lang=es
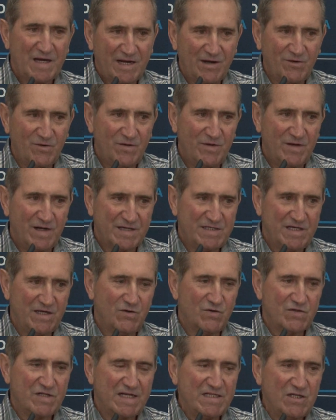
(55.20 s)
Claro, ha
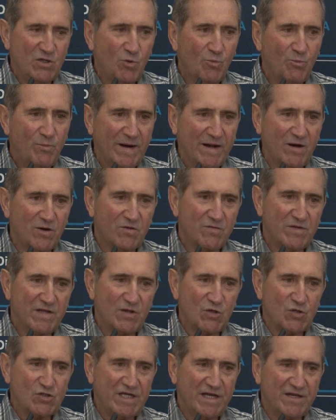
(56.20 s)
sido, que ha sido un parón de
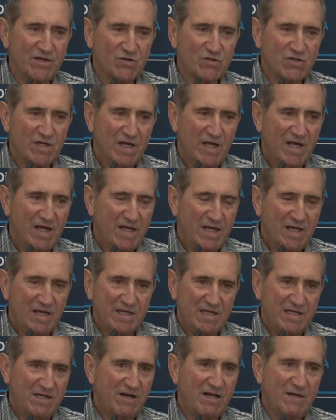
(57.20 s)
dos años
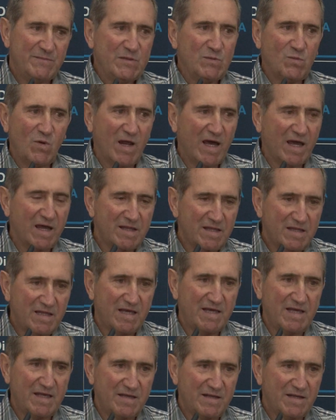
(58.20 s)
y ahora mismo la
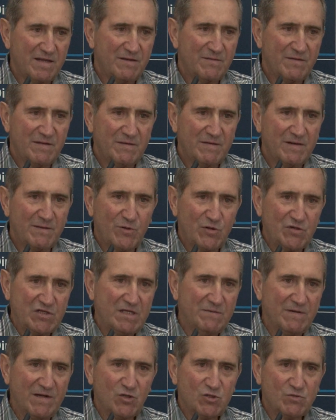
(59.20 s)
gente
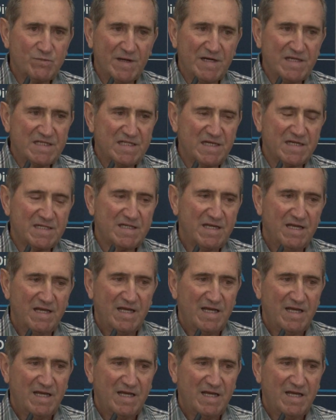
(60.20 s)
deportiva, los palistas,